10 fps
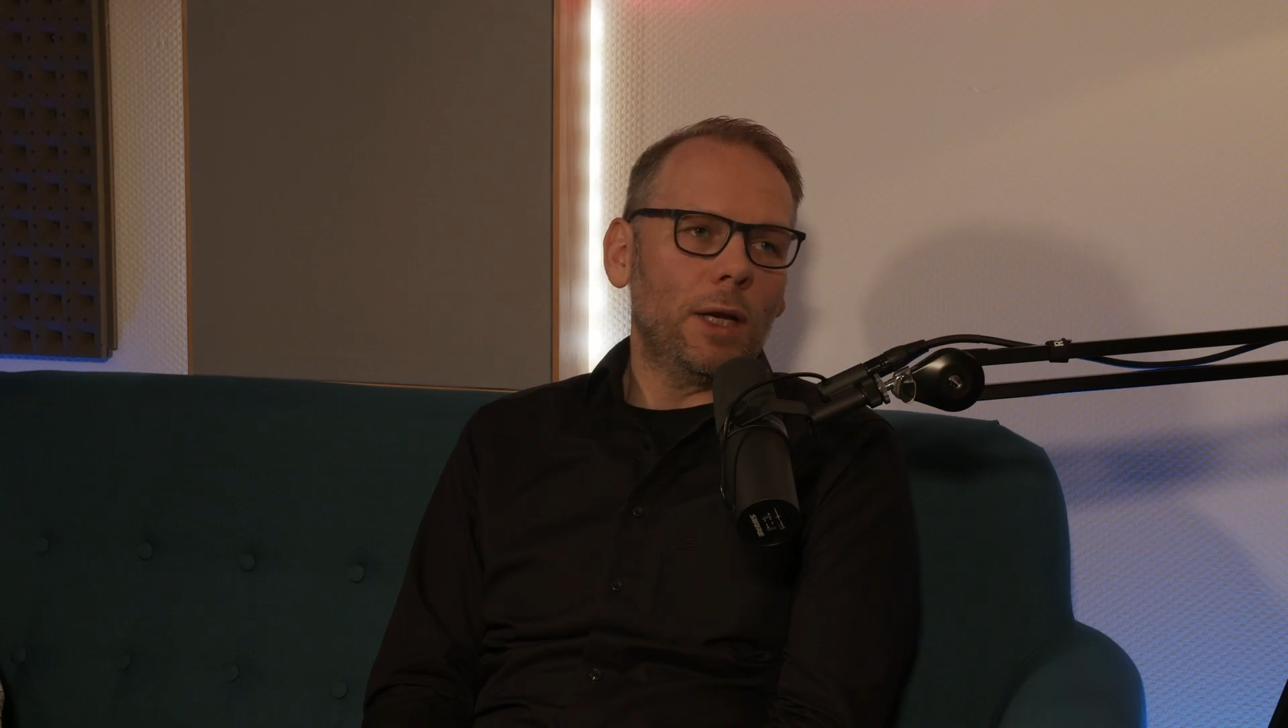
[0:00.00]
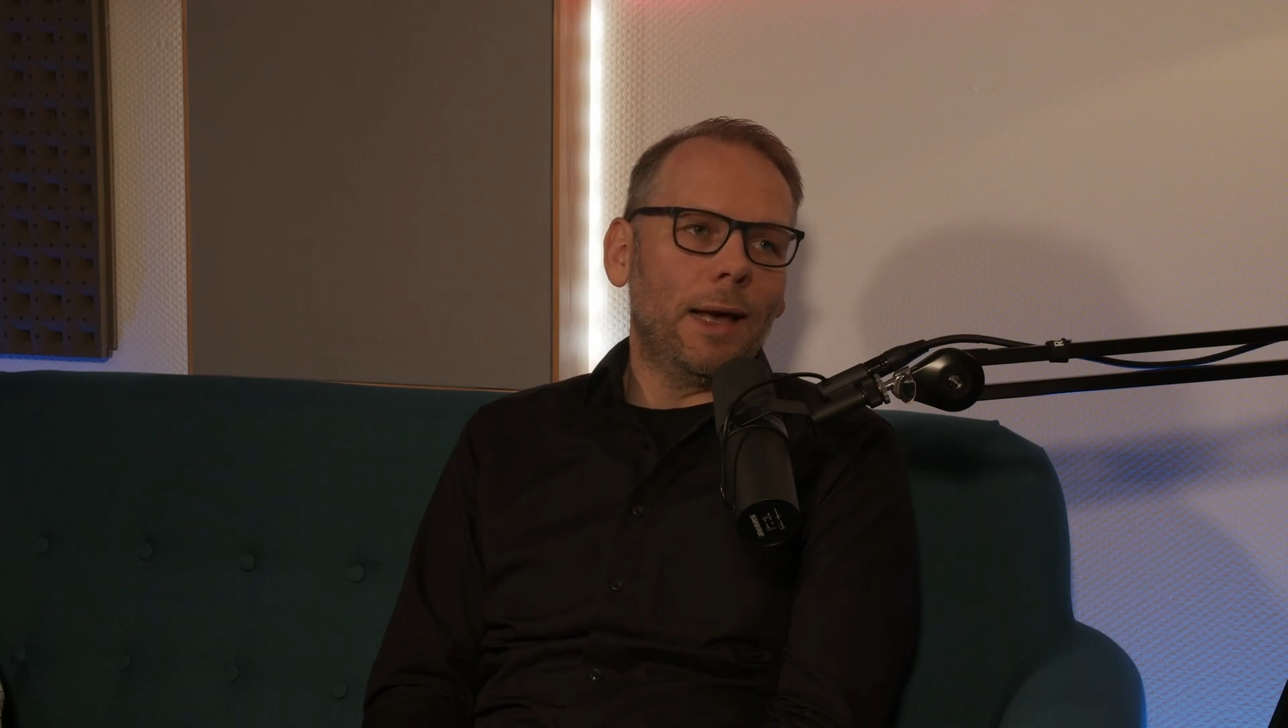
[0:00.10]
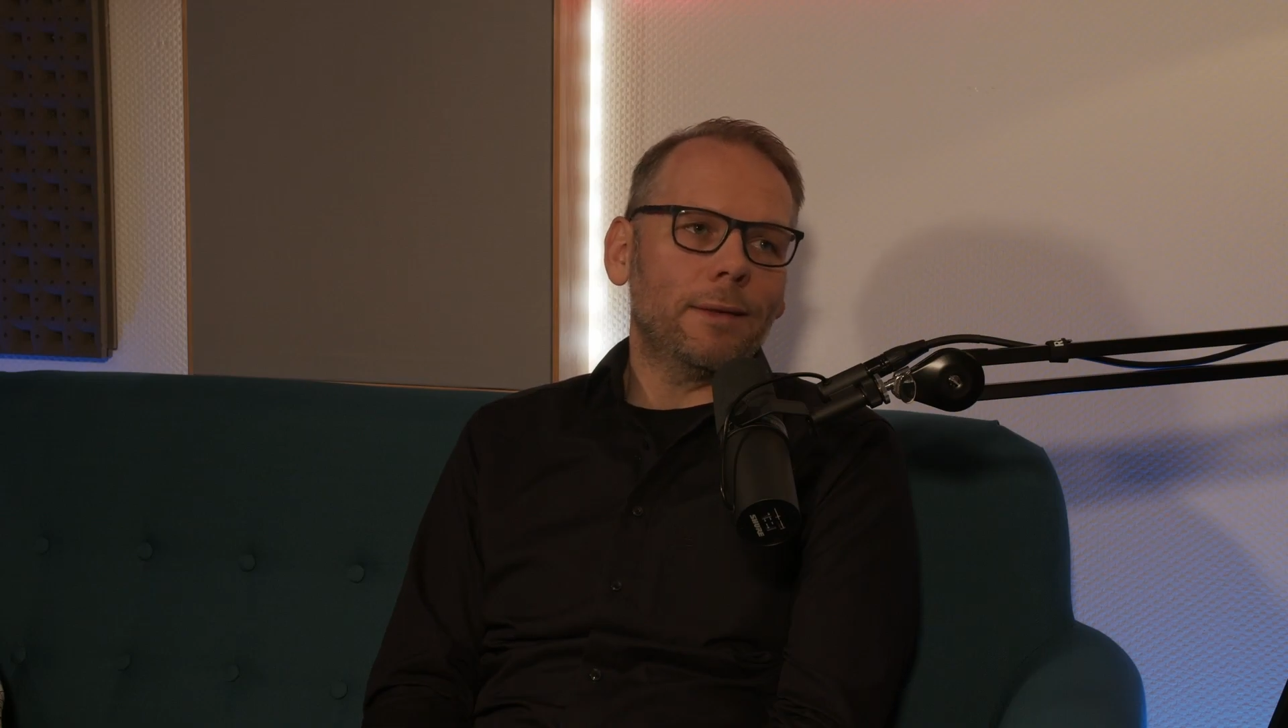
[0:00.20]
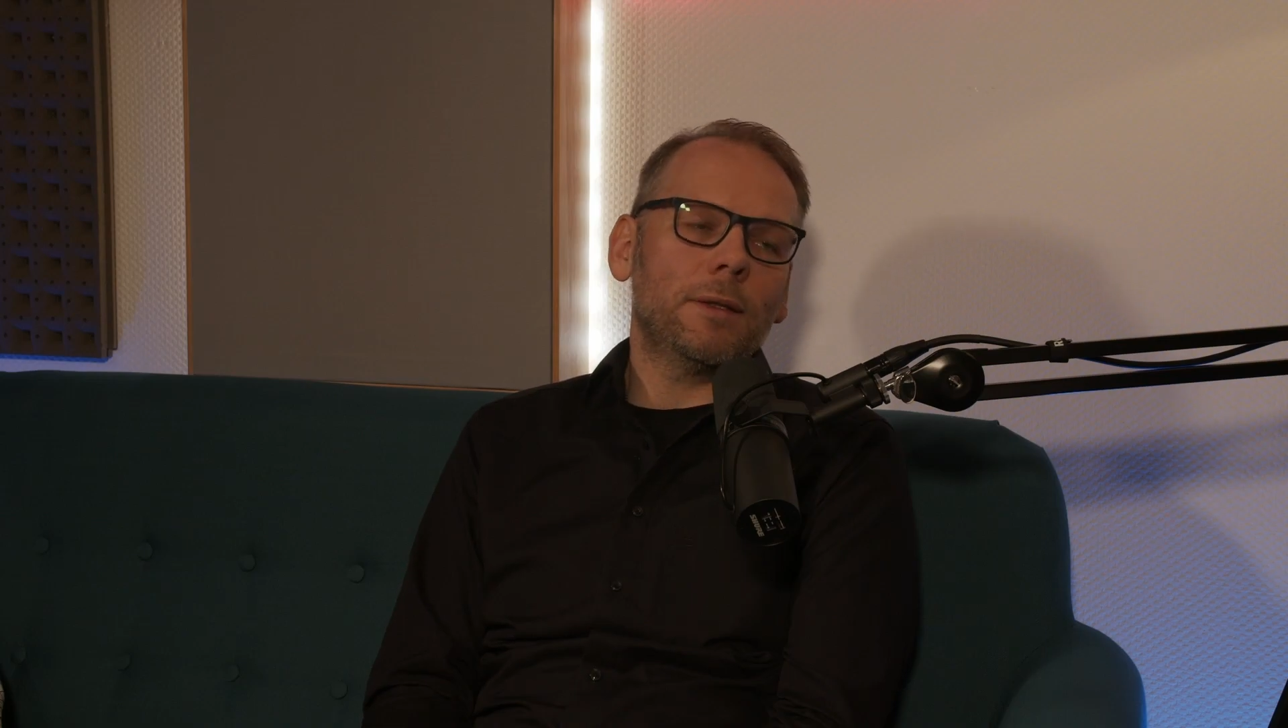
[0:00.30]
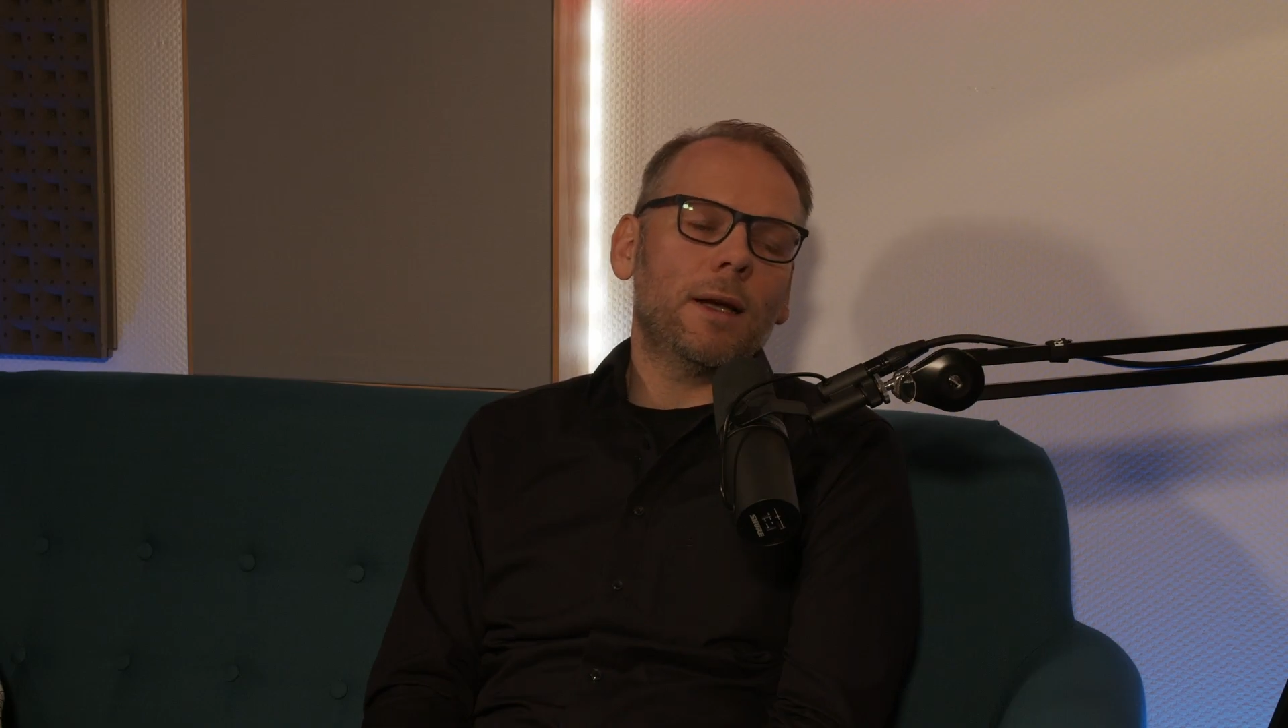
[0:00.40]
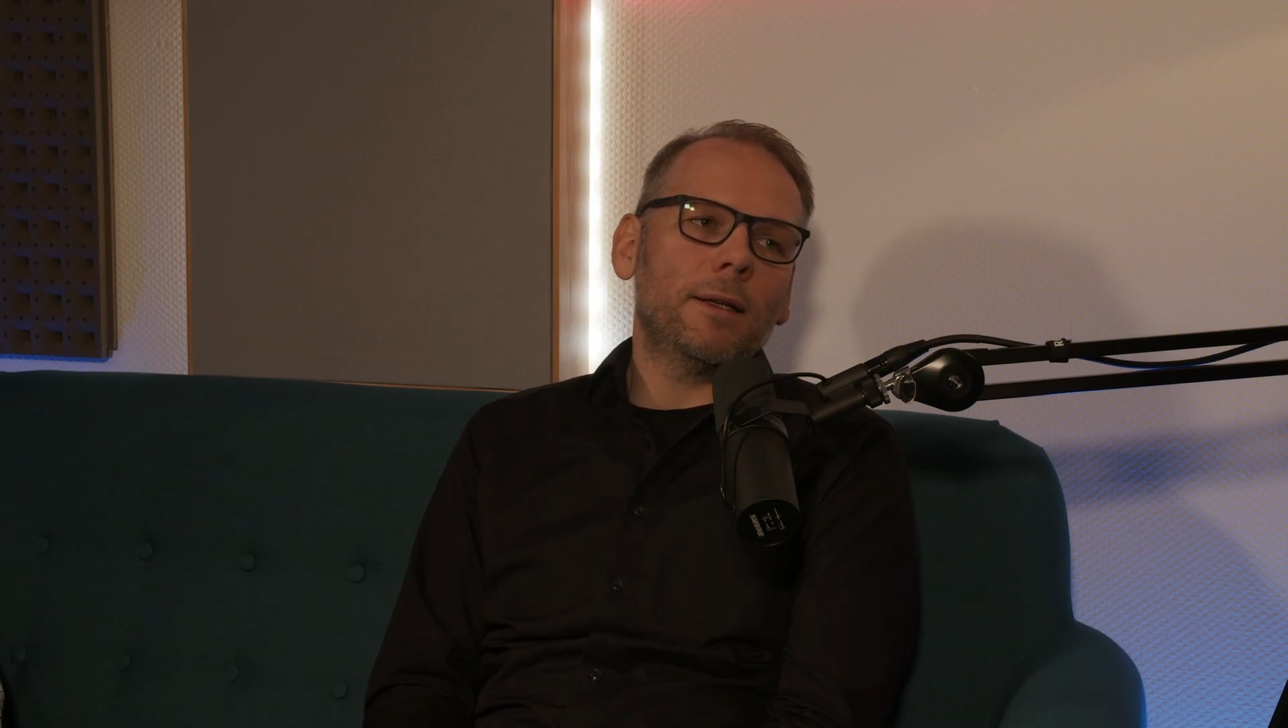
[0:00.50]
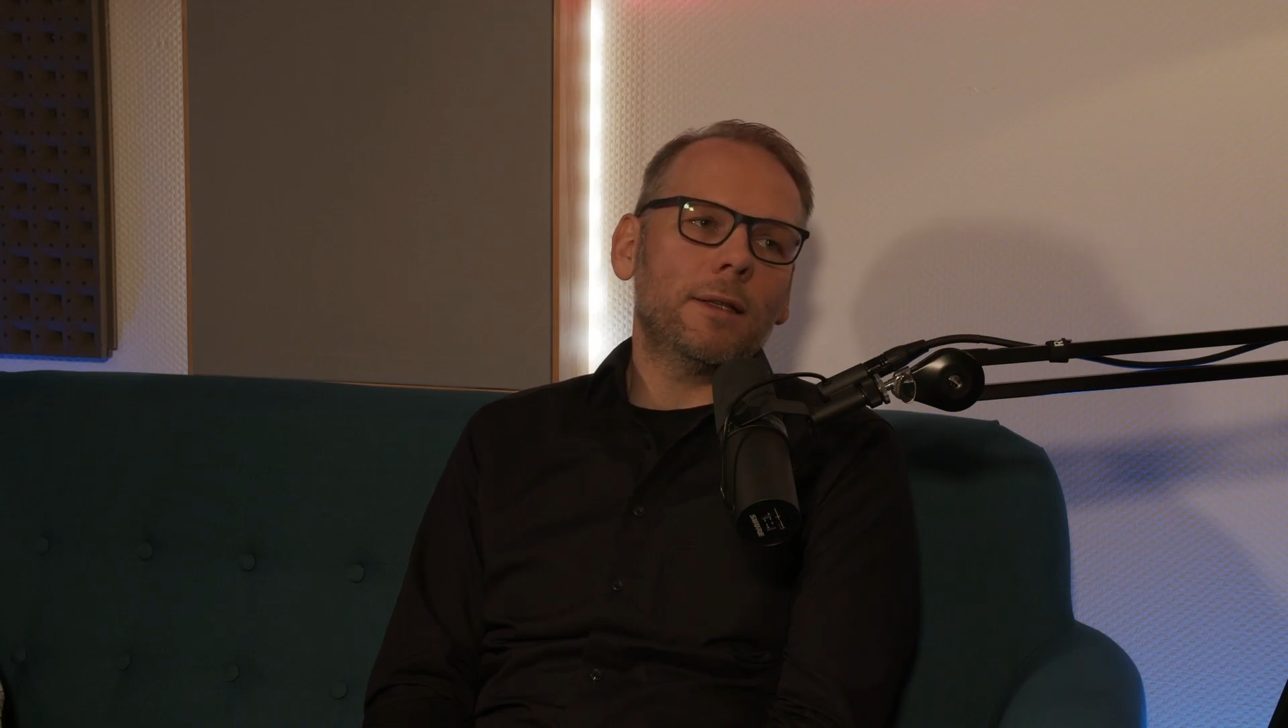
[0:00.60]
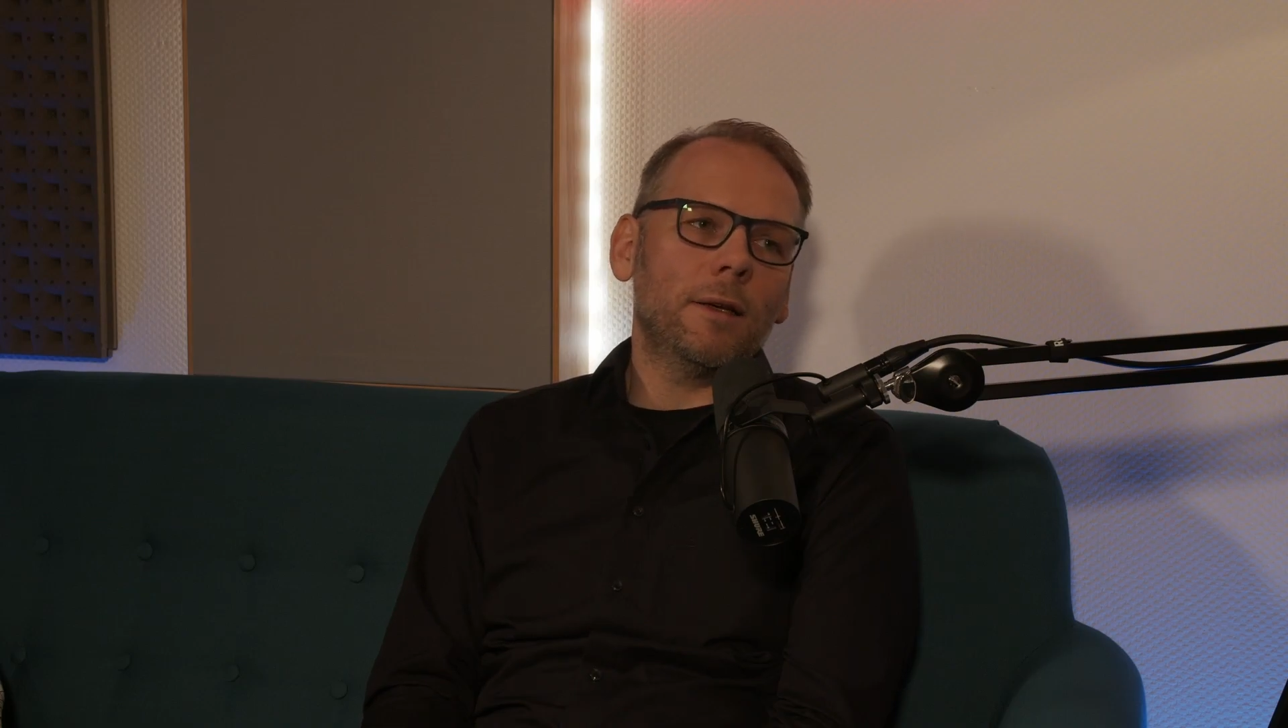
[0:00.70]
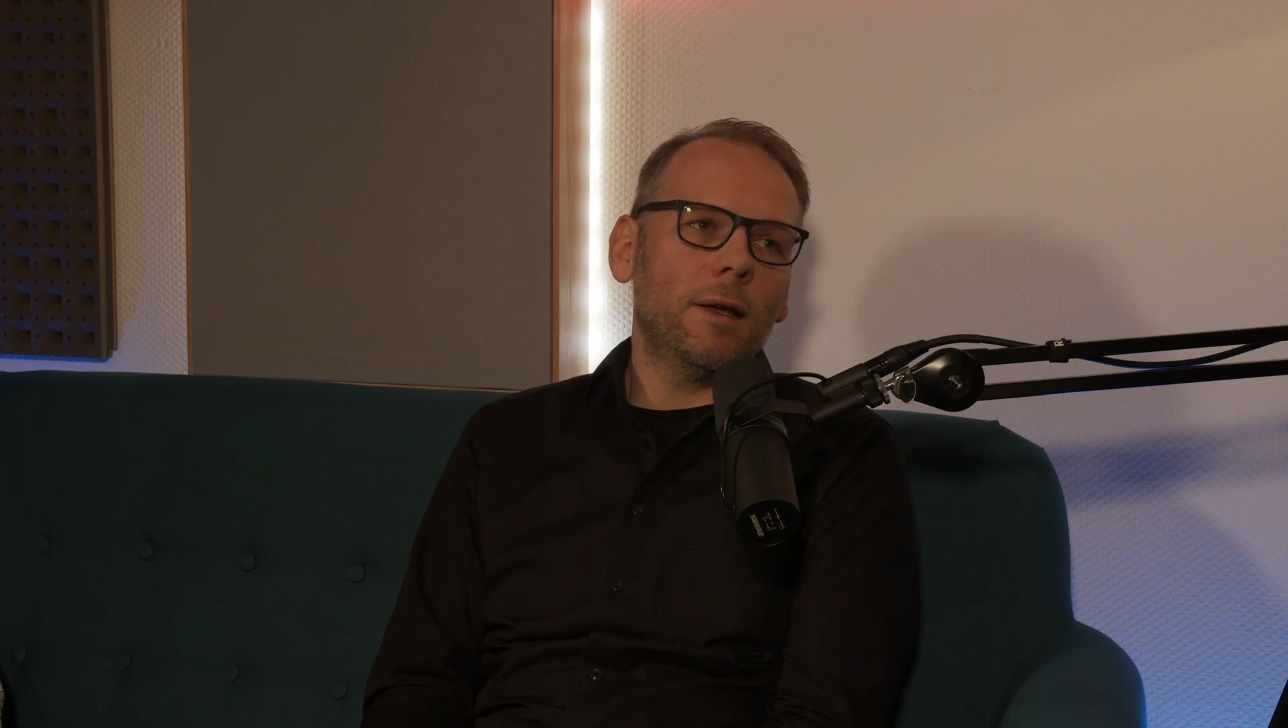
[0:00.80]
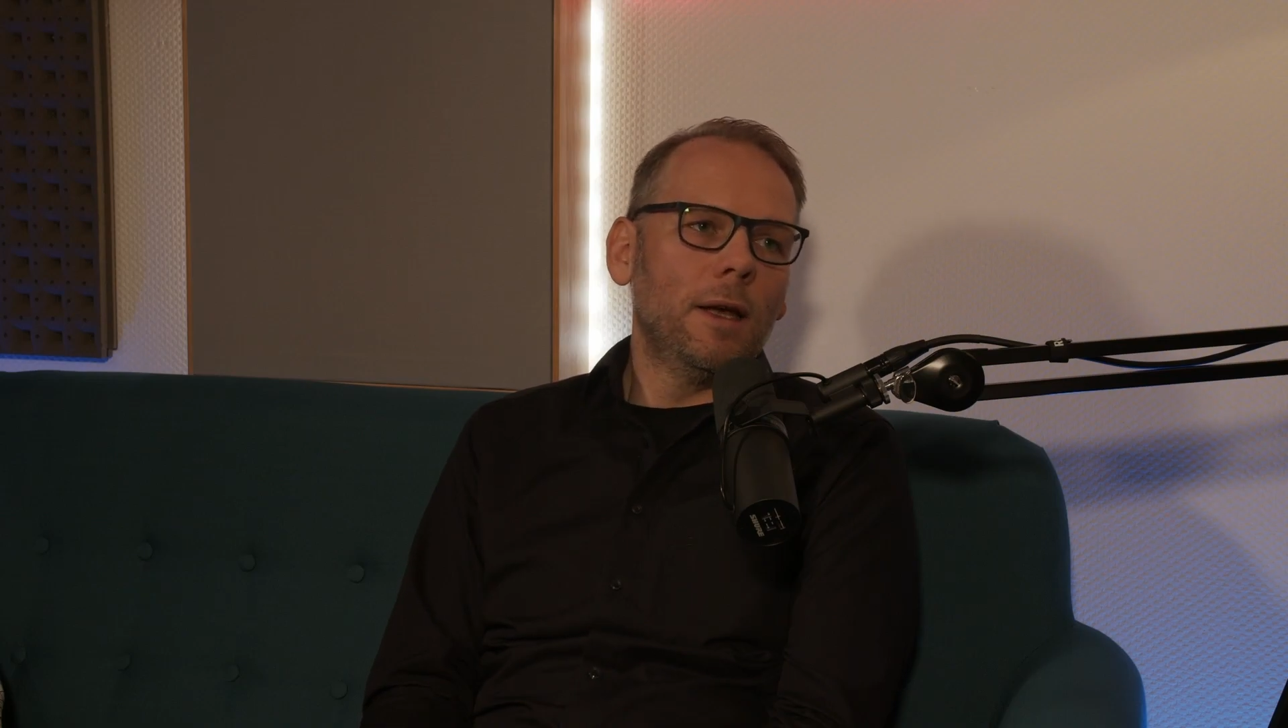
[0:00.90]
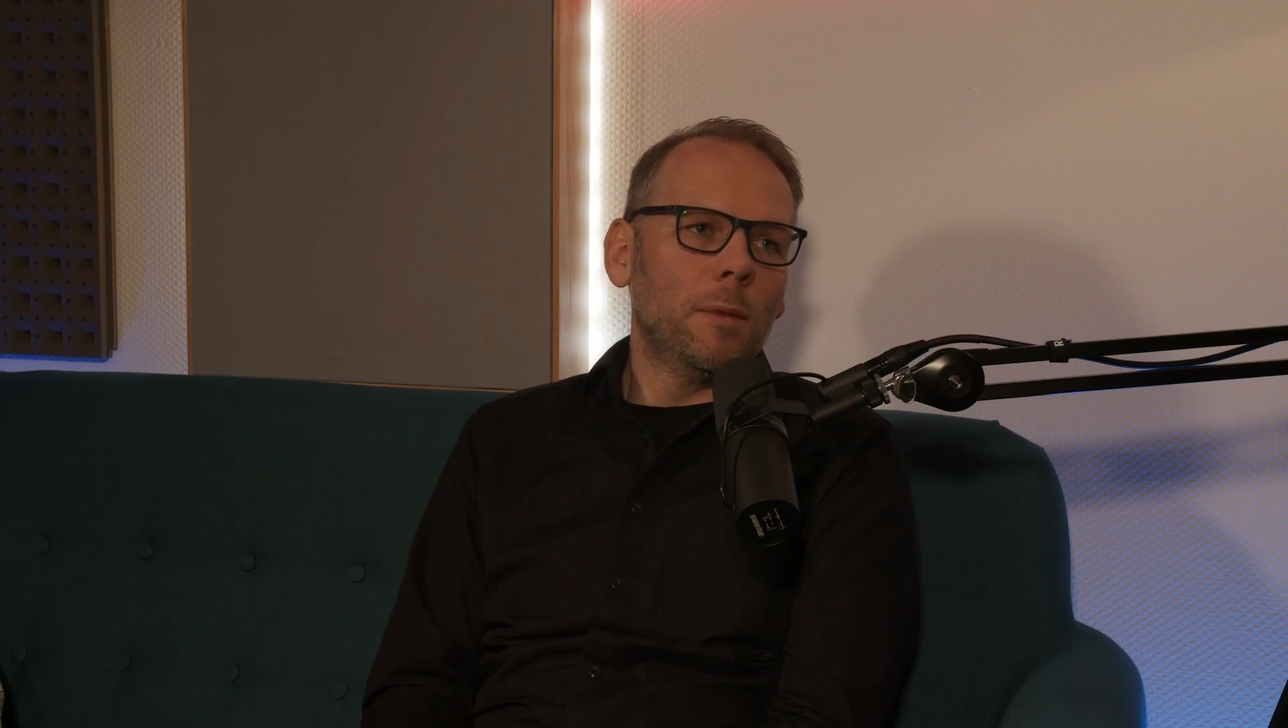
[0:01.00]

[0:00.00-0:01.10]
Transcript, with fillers: Lerninhalte